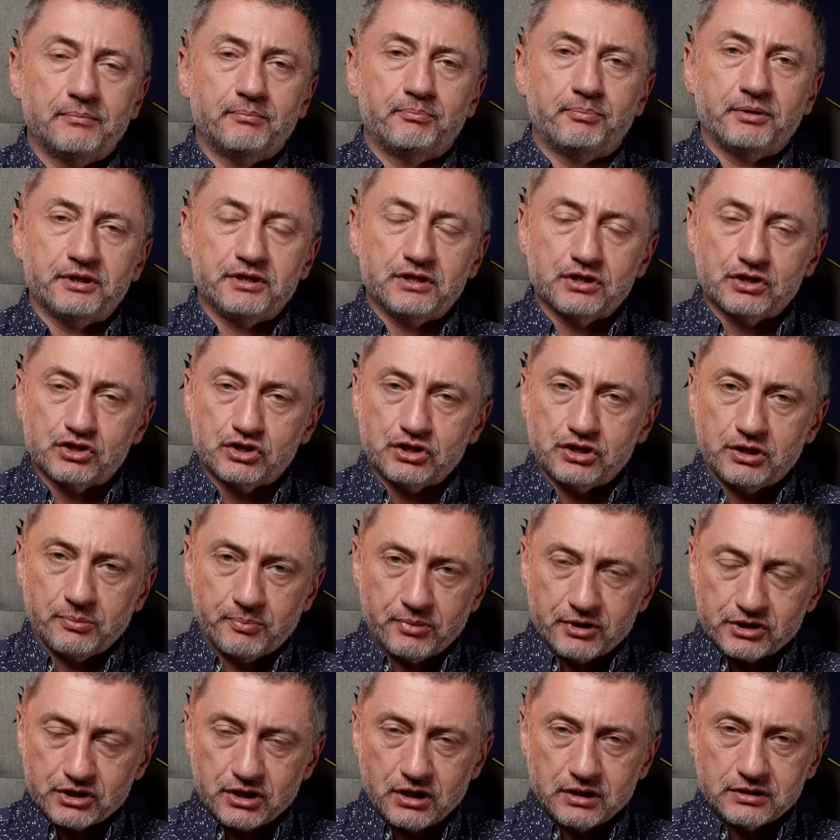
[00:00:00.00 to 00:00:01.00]
Поддержите,
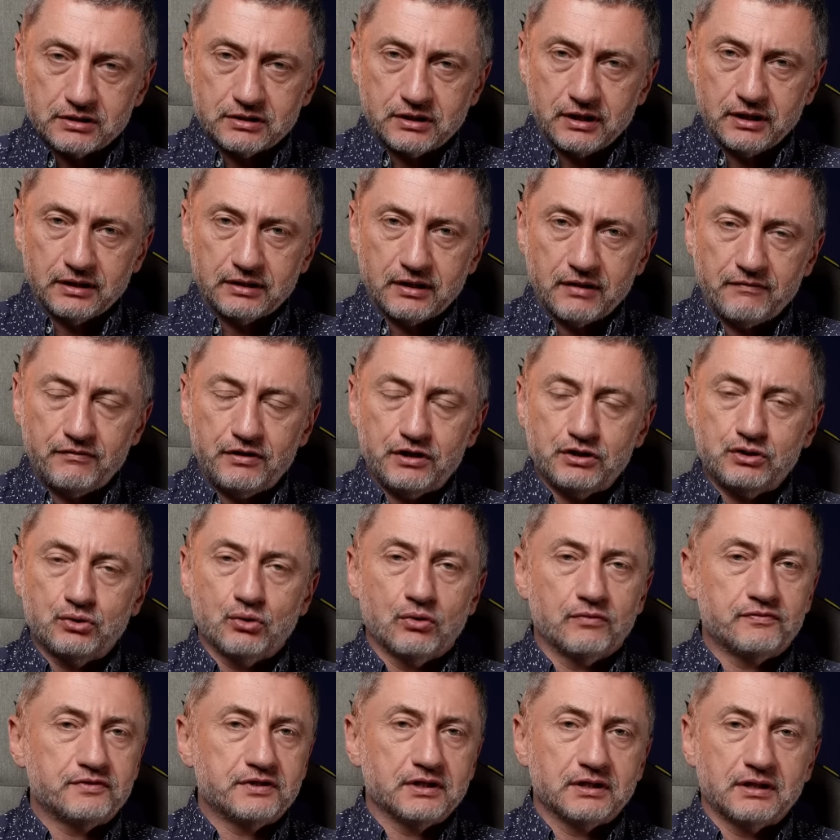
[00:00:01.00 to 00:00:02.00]
пожалуйста, это
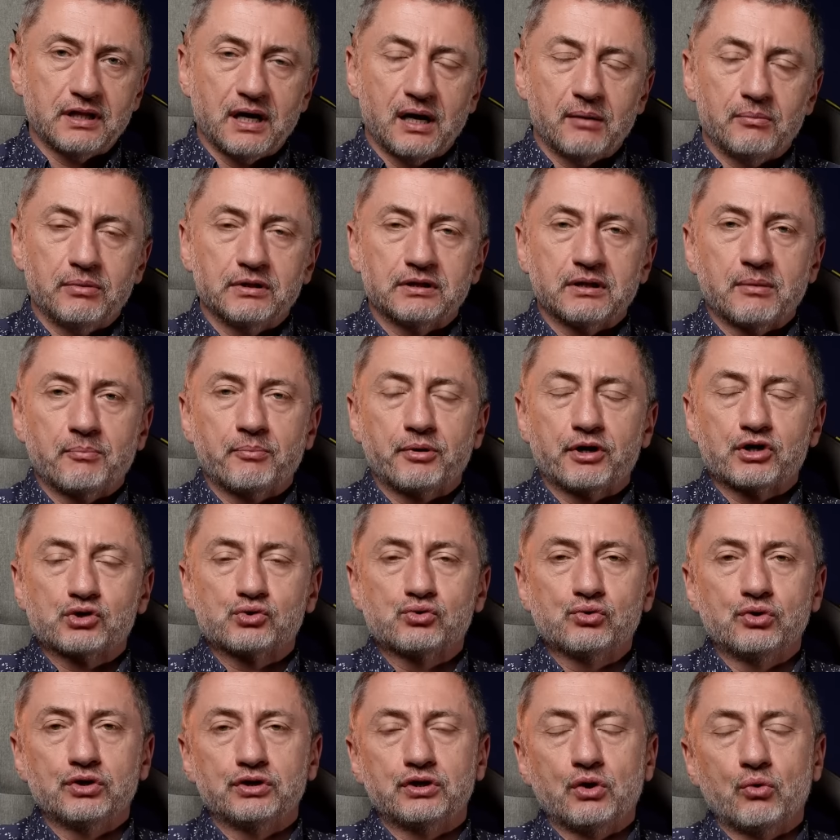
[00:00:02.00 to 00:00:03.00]
видео, всегда об этом
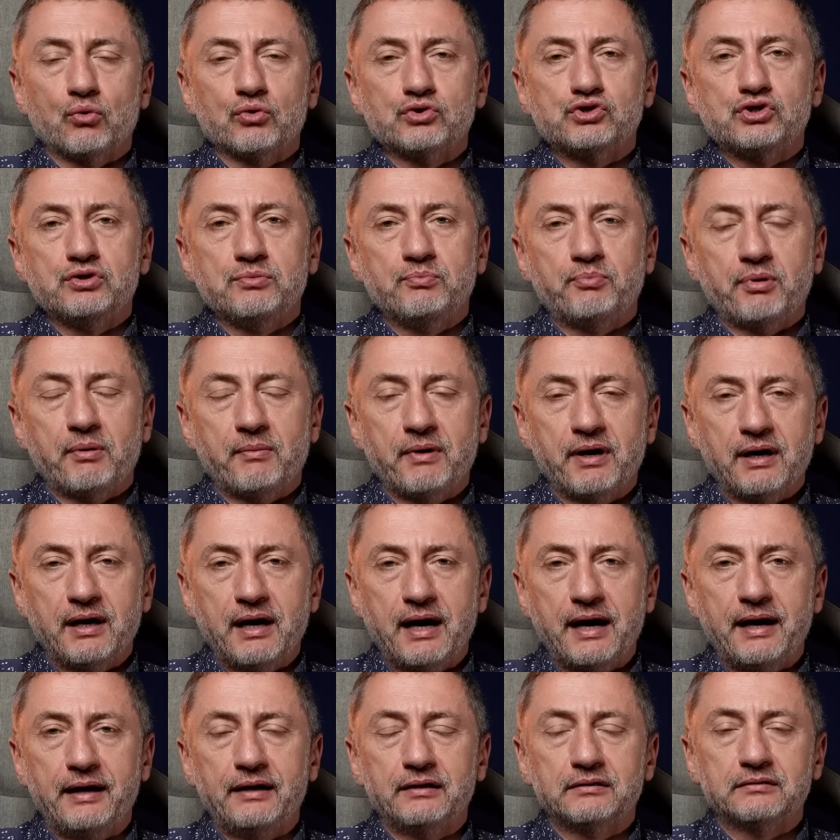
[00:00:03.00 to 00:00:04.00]
прошу, это очень
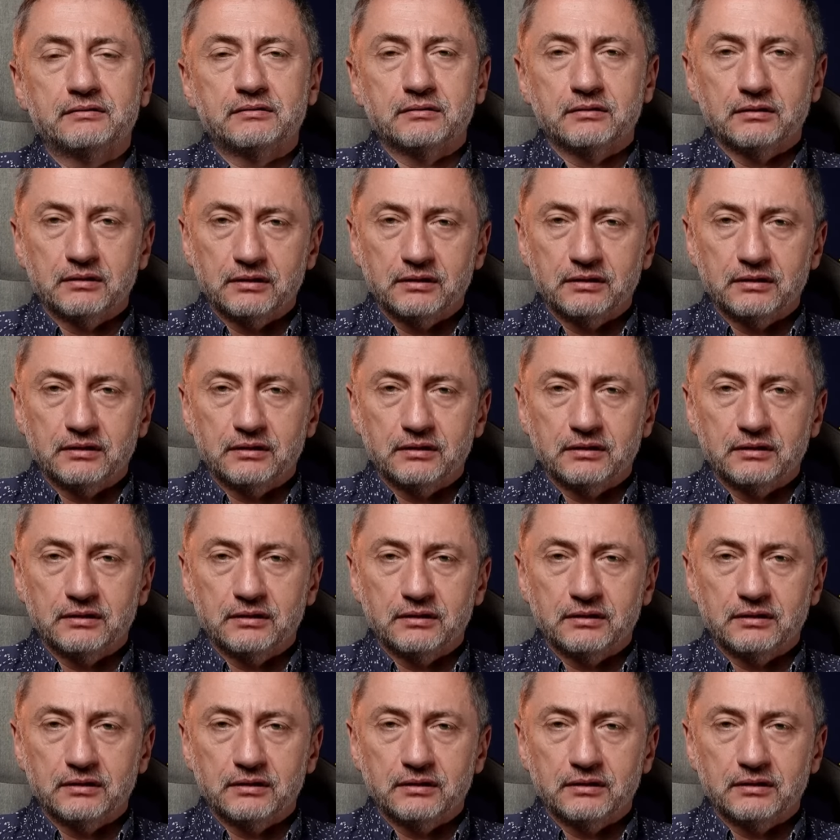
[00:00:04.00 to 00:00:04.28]
помогает.